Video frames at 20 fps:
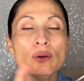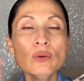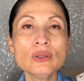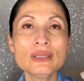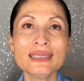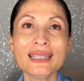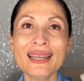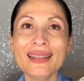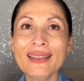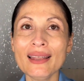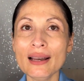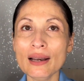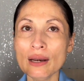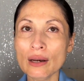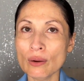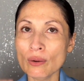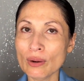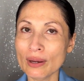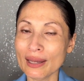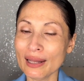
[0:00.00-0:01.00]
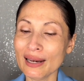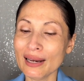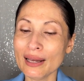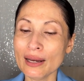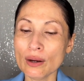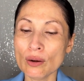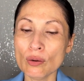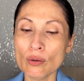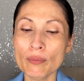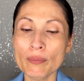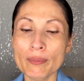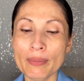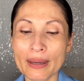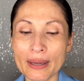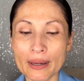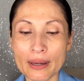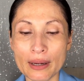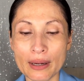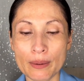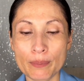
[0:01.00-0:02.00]
ustedes lo que les
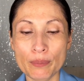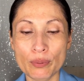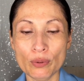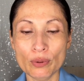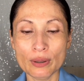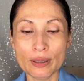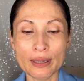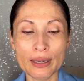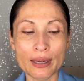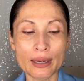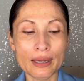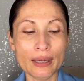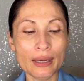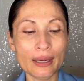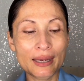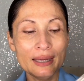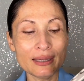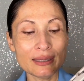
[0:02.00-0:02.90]
convenga, porque